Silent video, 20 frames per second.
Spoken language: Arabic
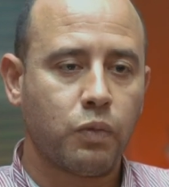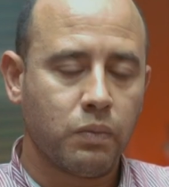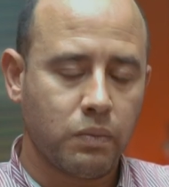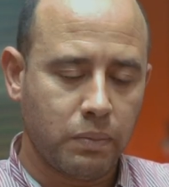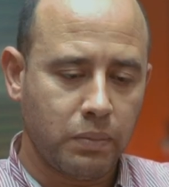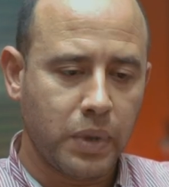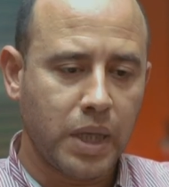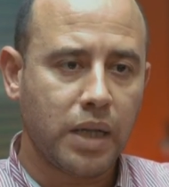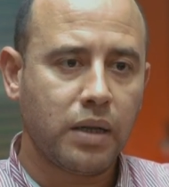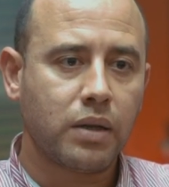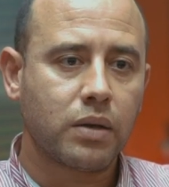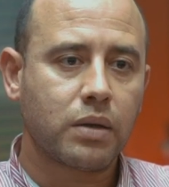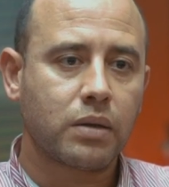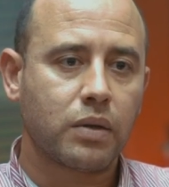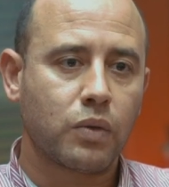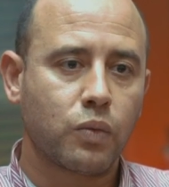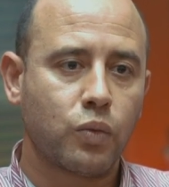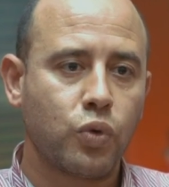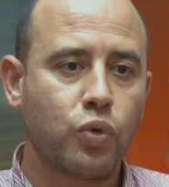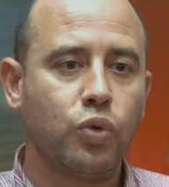من
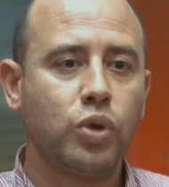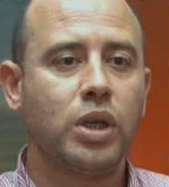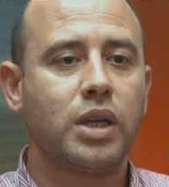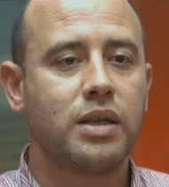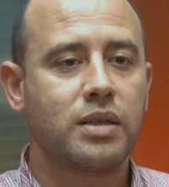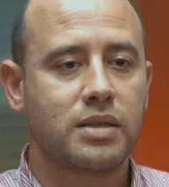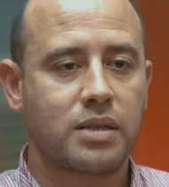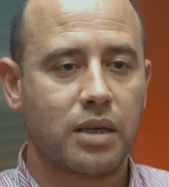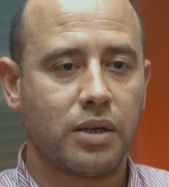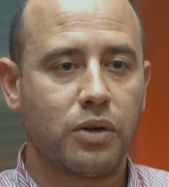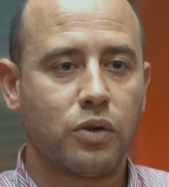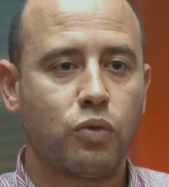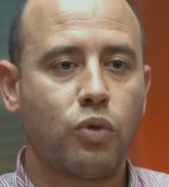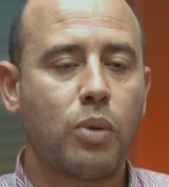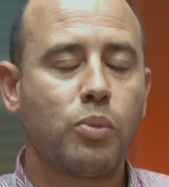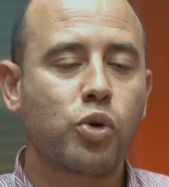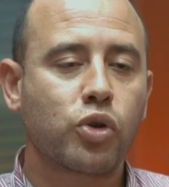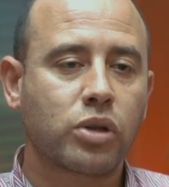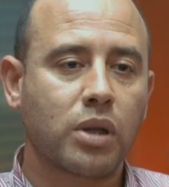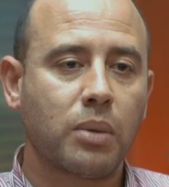وجود الانسان
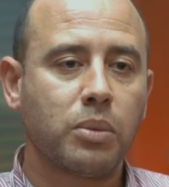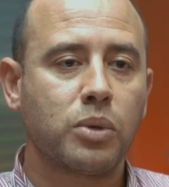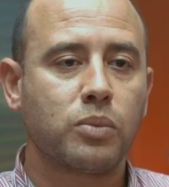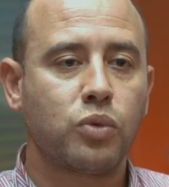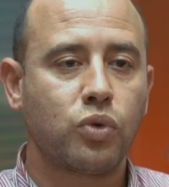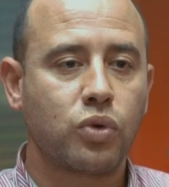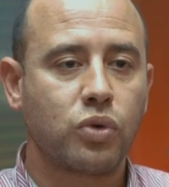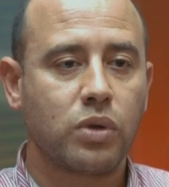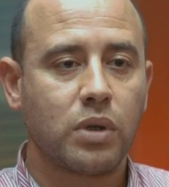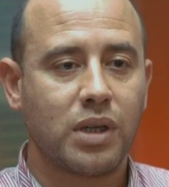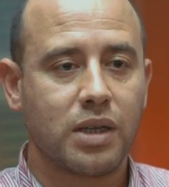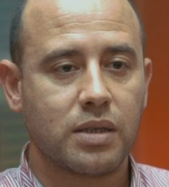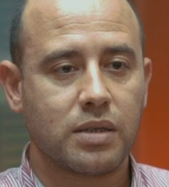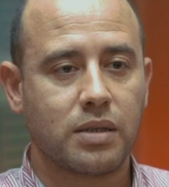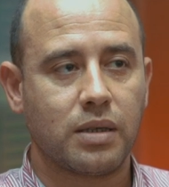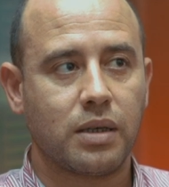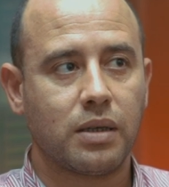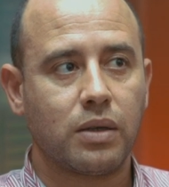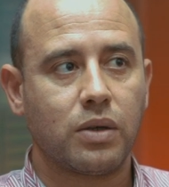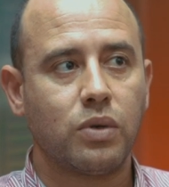ومرتبط بوجود
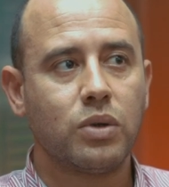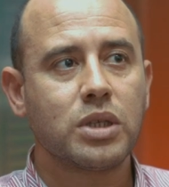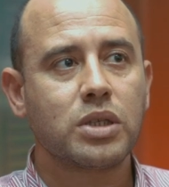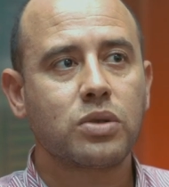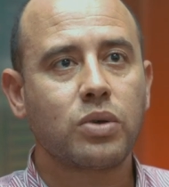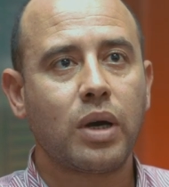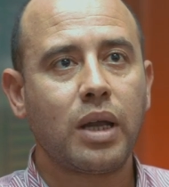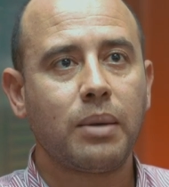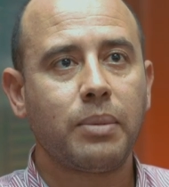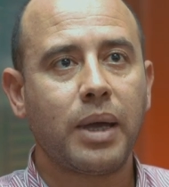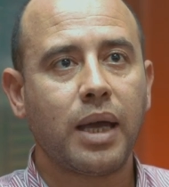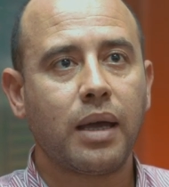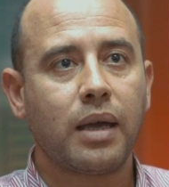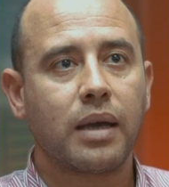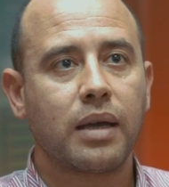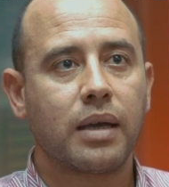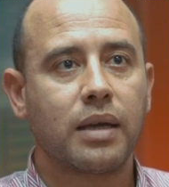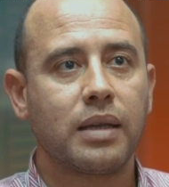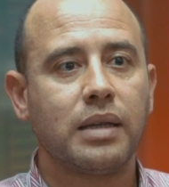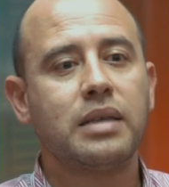الانسان هو السؤال
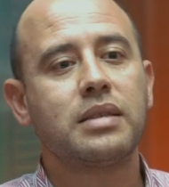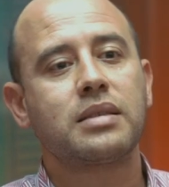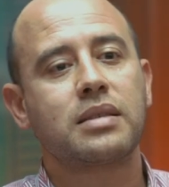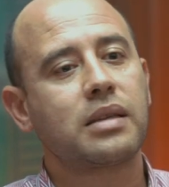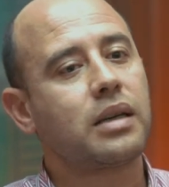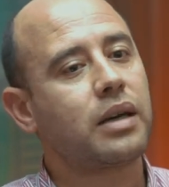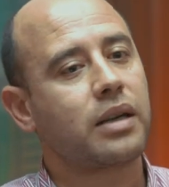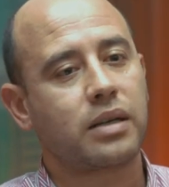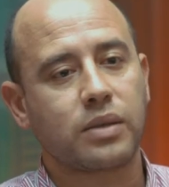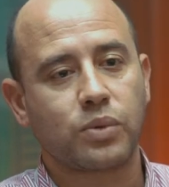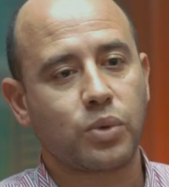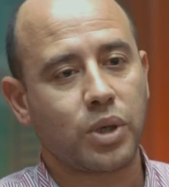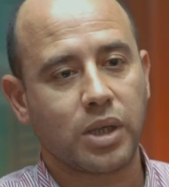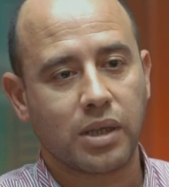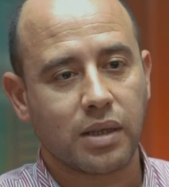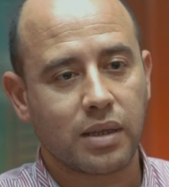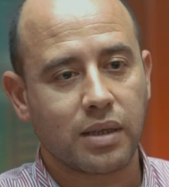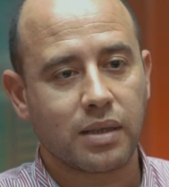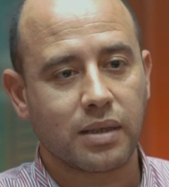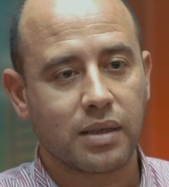بقى ليه السحر
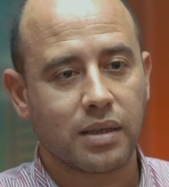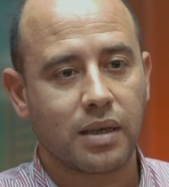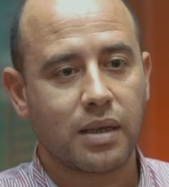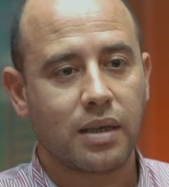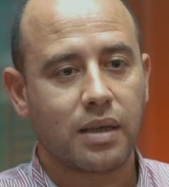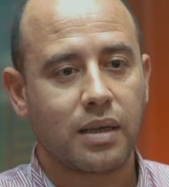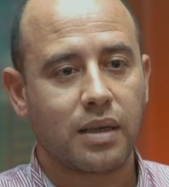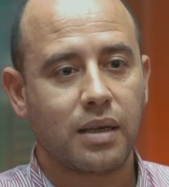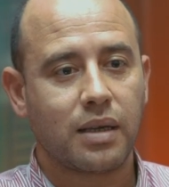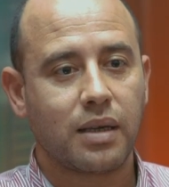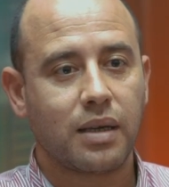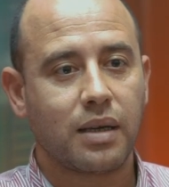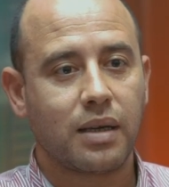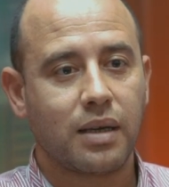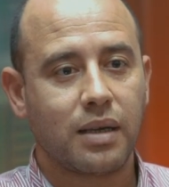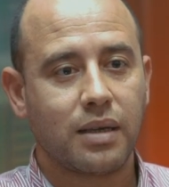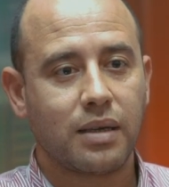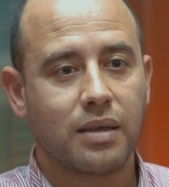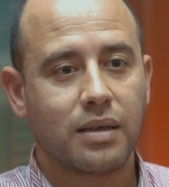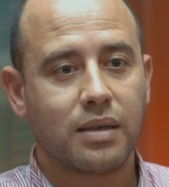اتوجد اه
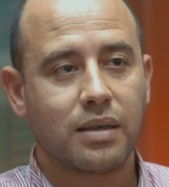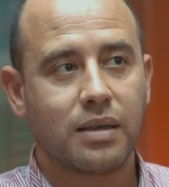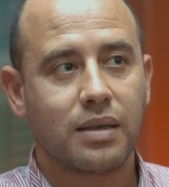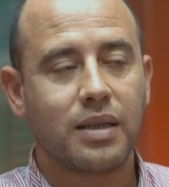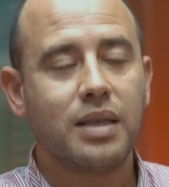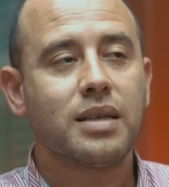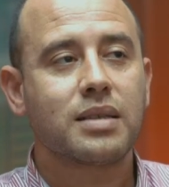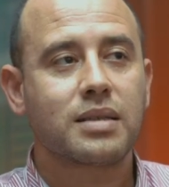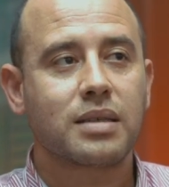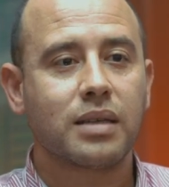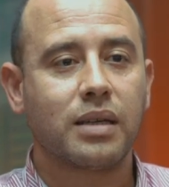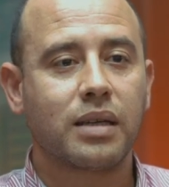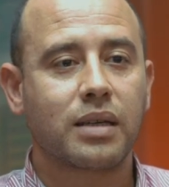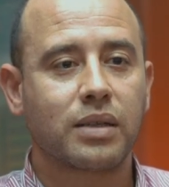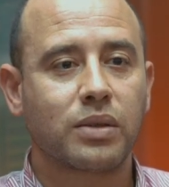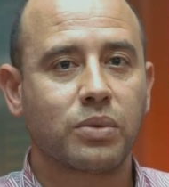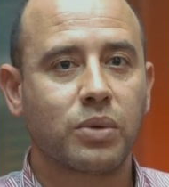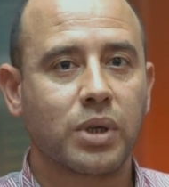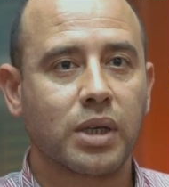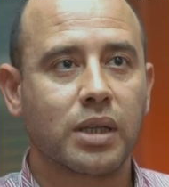ليه ليه السحر
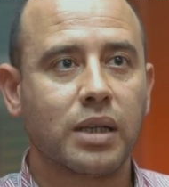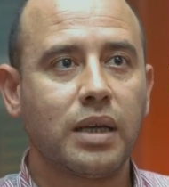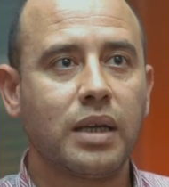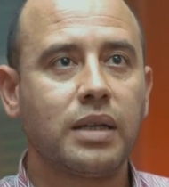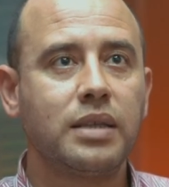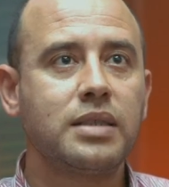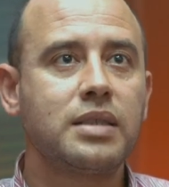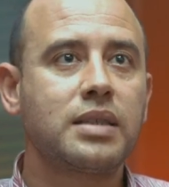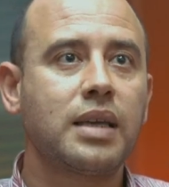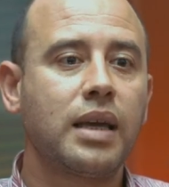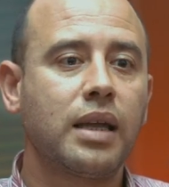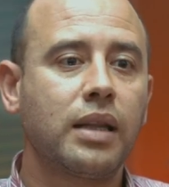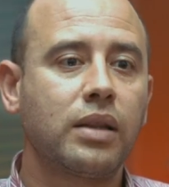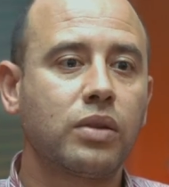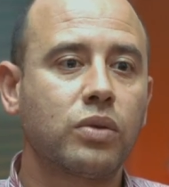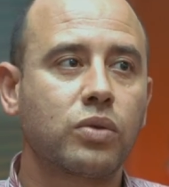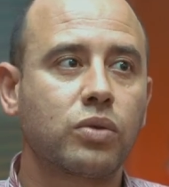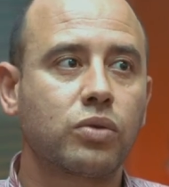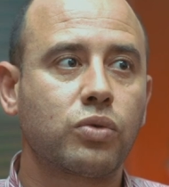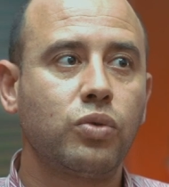اتوجد
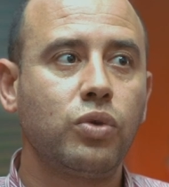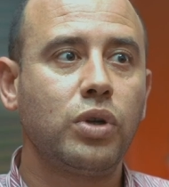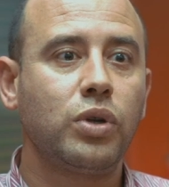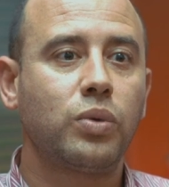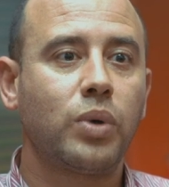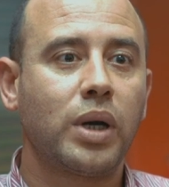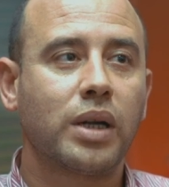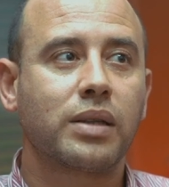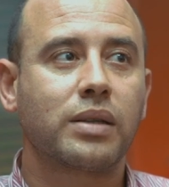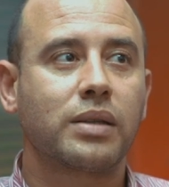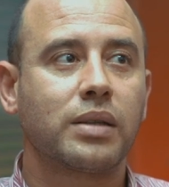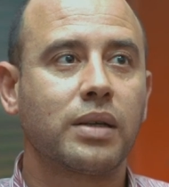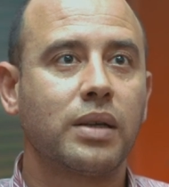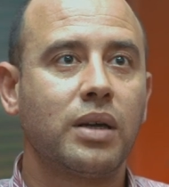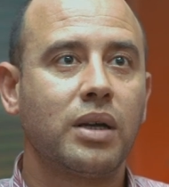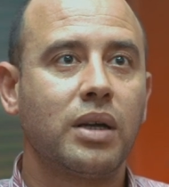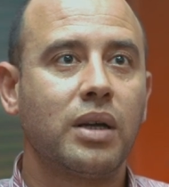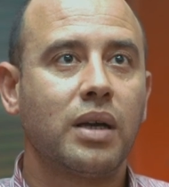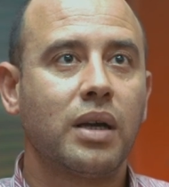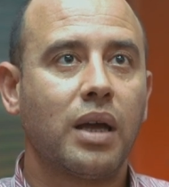الانسان طول الوقت
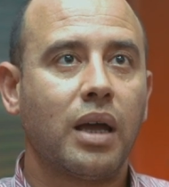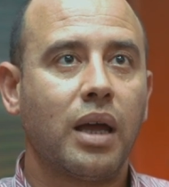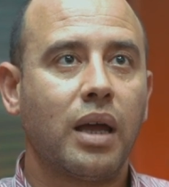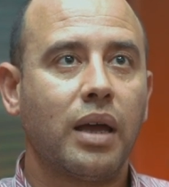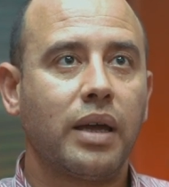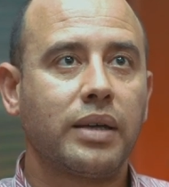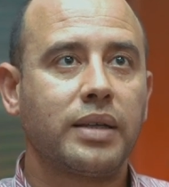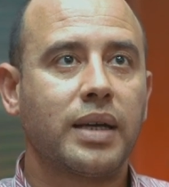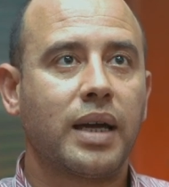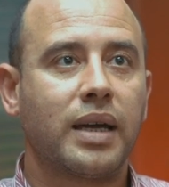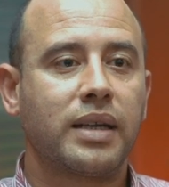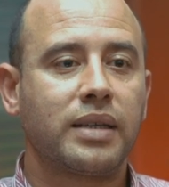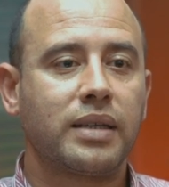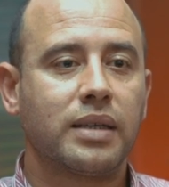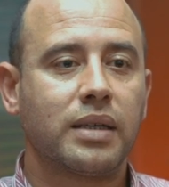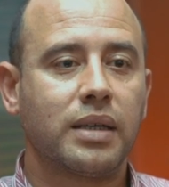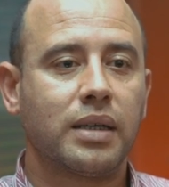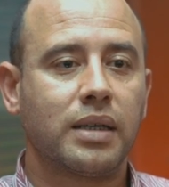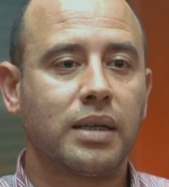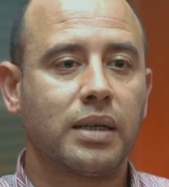
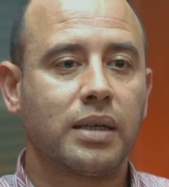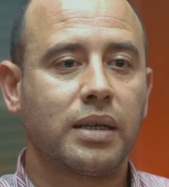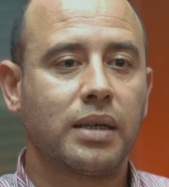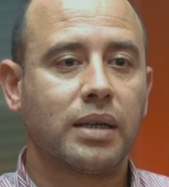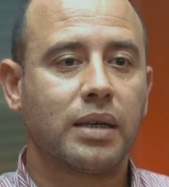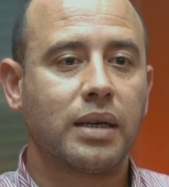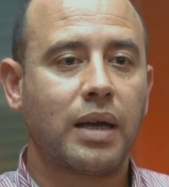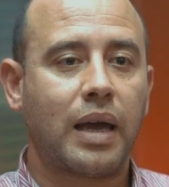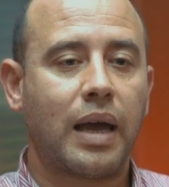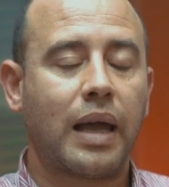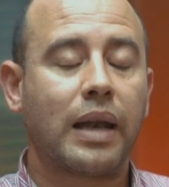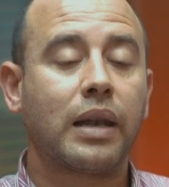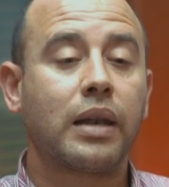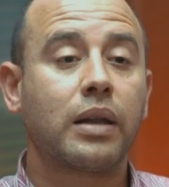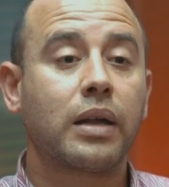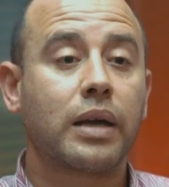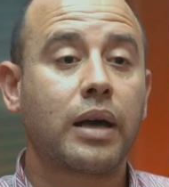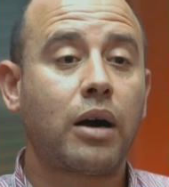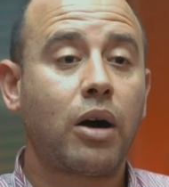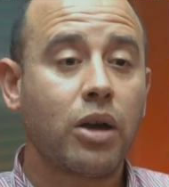يعني آه،
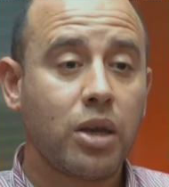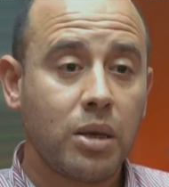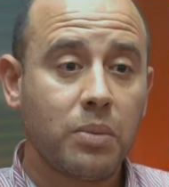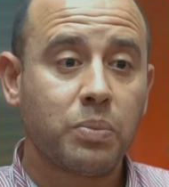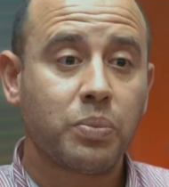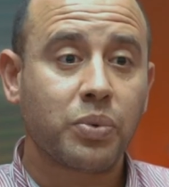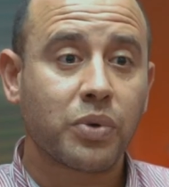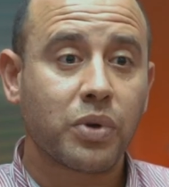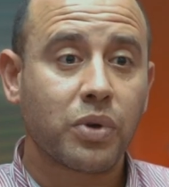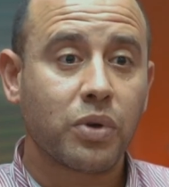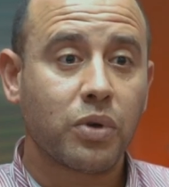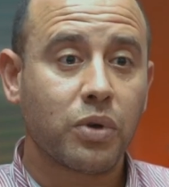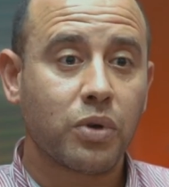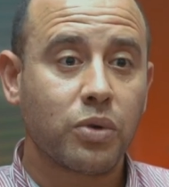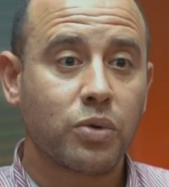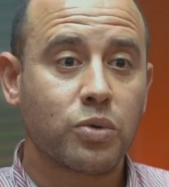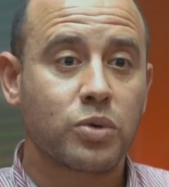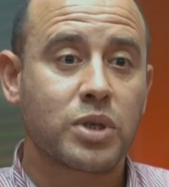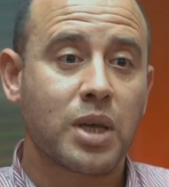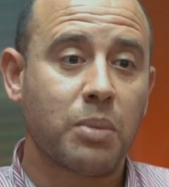الغيب
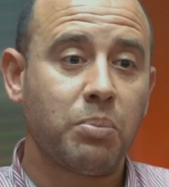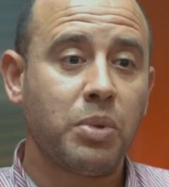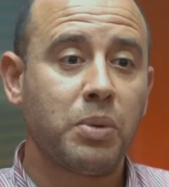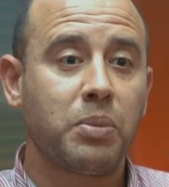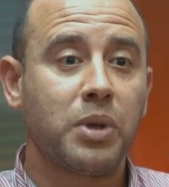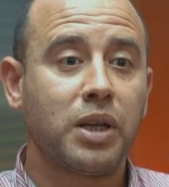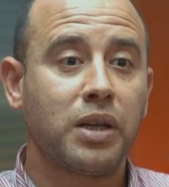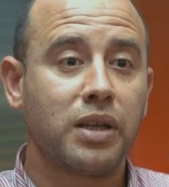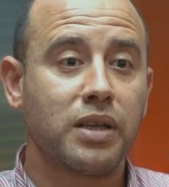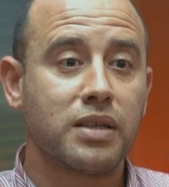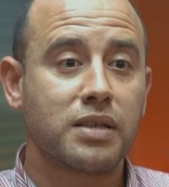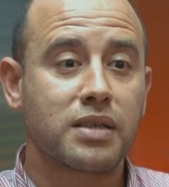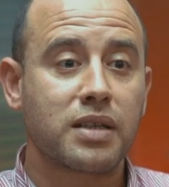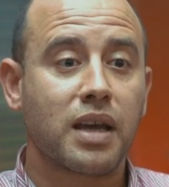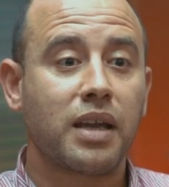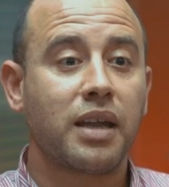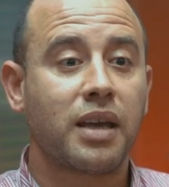يسبب للانسان